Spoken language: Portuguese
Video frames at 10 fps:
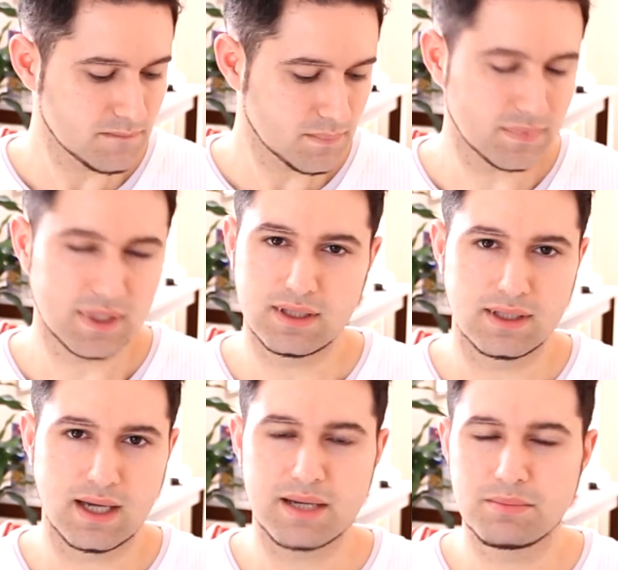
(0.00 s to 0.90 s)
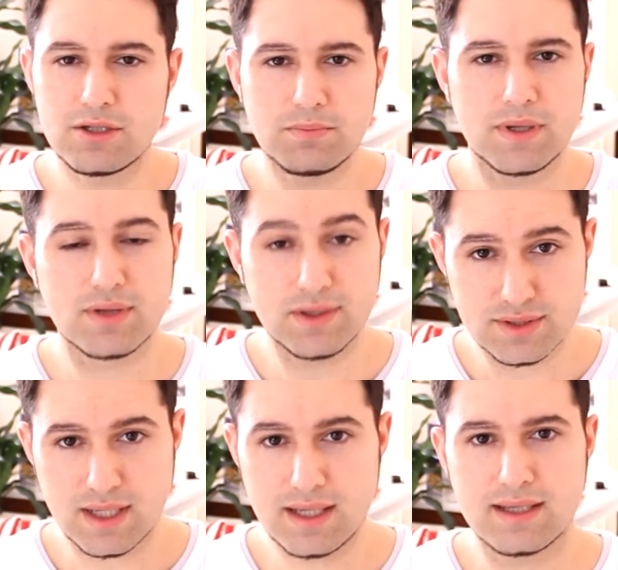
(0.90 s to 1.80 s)
e Armínio, pelo que eu
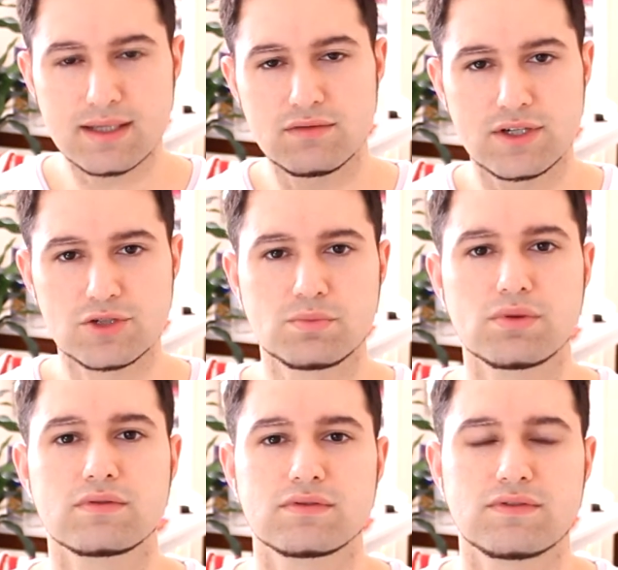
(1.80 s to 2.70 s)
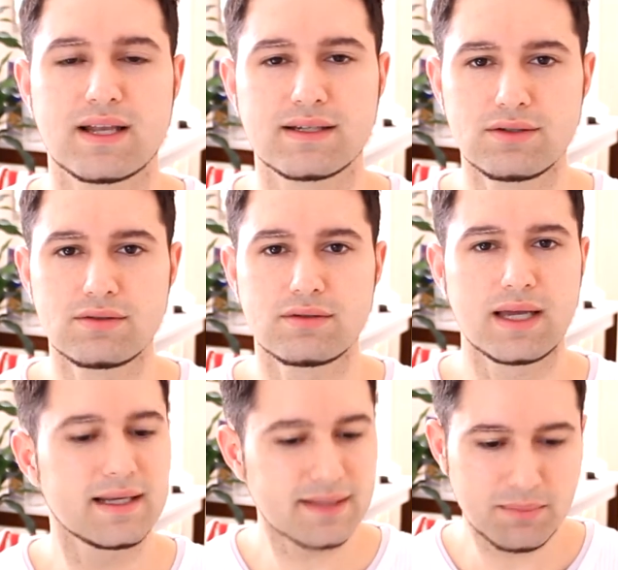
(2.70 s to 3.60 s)
sei aí que eu vejo o povo falando,
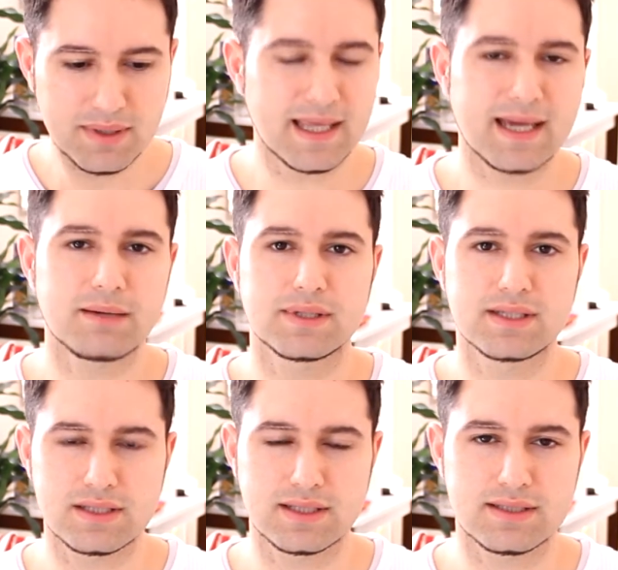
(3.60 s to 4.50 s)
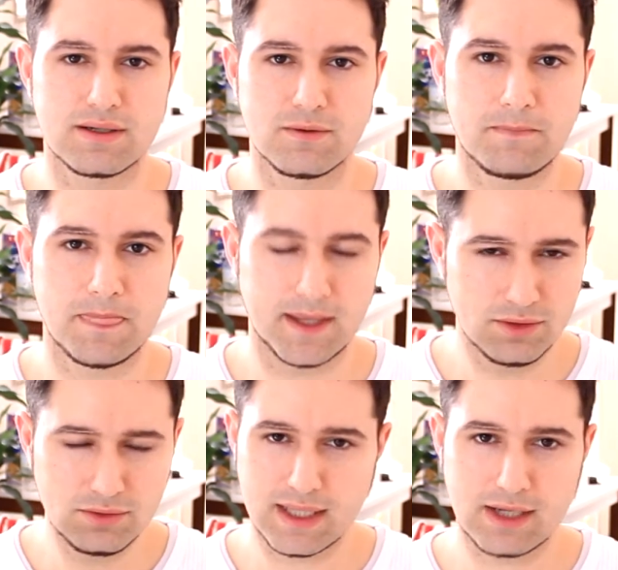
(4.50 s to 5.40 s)
ele também nega a predestinação.
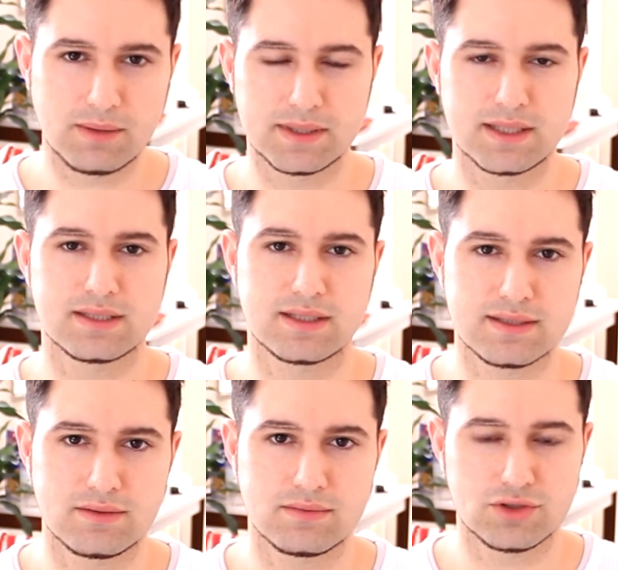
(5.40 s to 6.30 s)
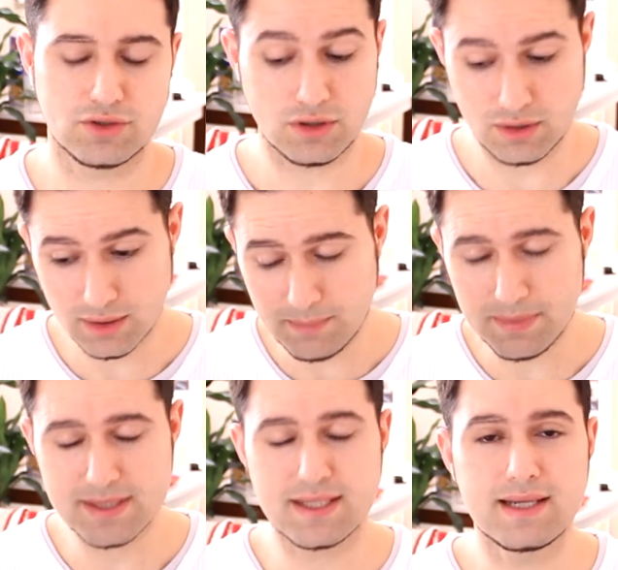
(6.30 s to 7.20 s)
Eu não nego a predestinação, eu só coloco a
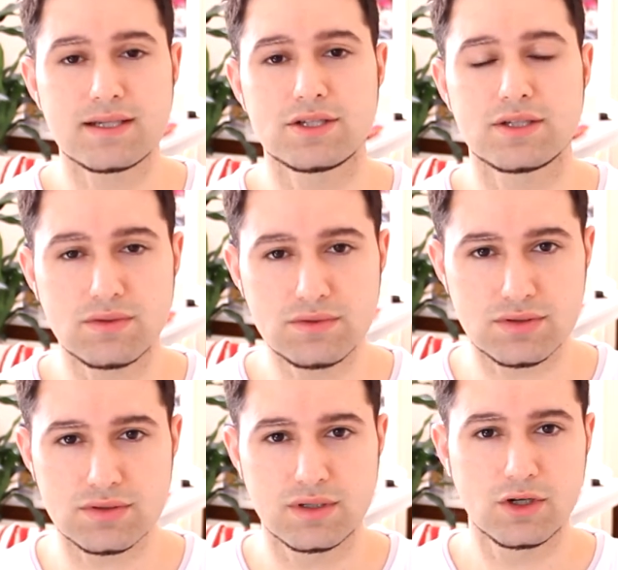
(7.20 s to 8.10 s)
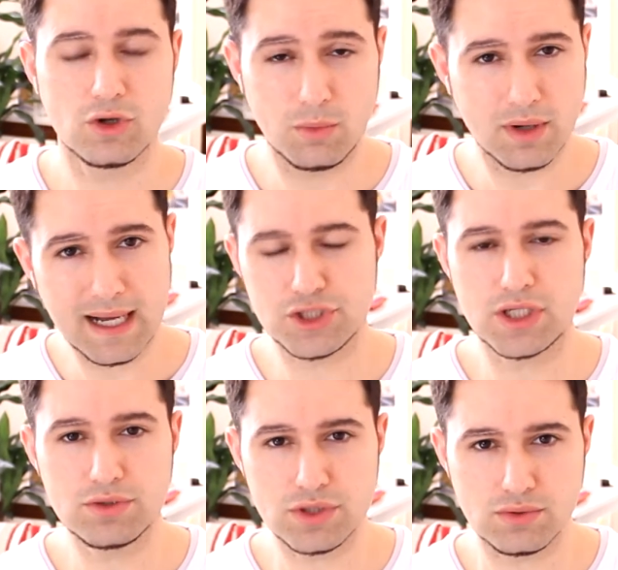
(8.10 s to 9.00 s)
presciência de Deus como
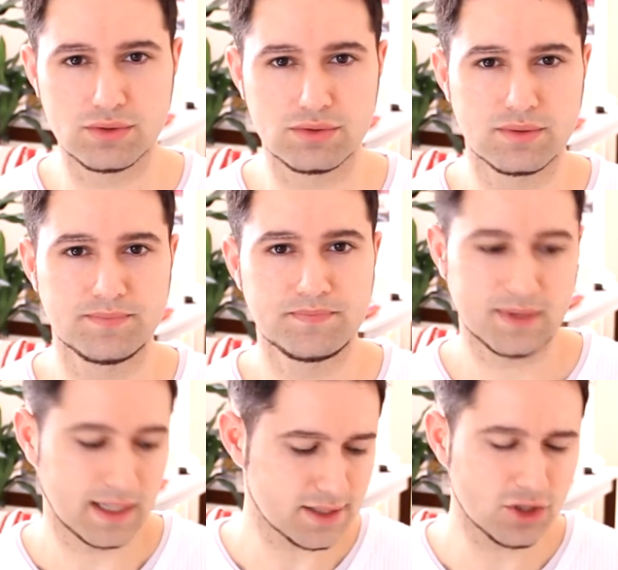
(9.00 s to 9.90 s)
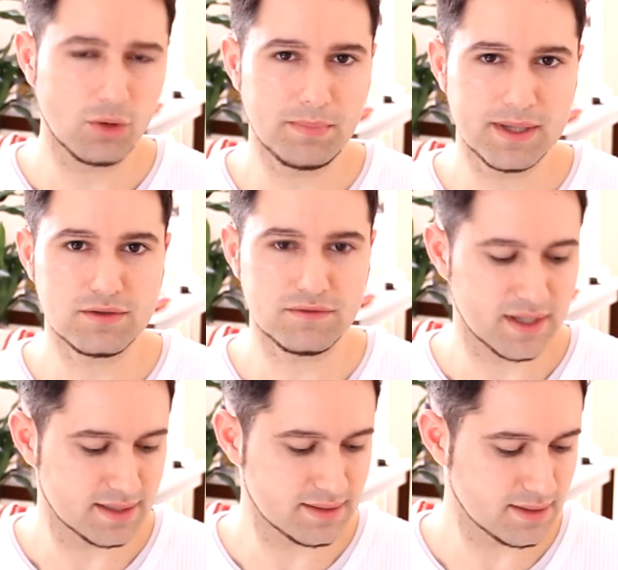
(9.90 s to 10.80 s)
gatilho de tudo, assim como Pedro
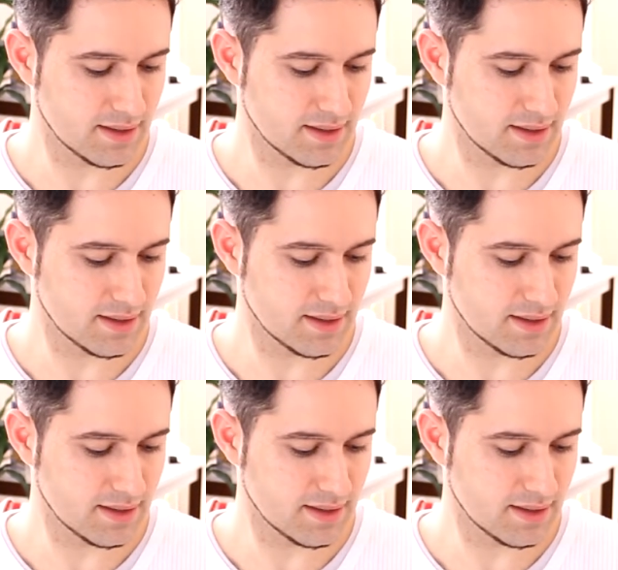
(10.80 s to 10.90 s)
fez.